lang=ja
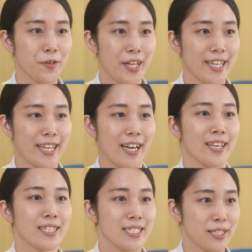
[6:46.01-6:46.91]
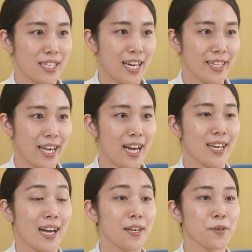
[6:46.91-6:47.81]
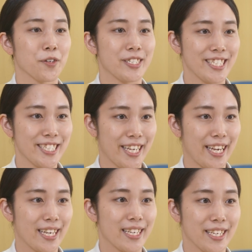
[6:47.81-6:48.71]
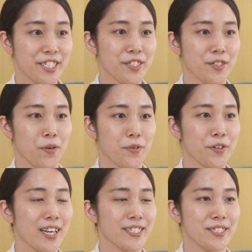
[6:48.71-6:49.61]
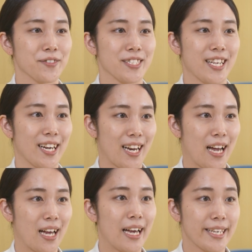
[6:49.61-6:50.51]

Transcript: 業で得た疾患や看護の知識技術をフル活用しながら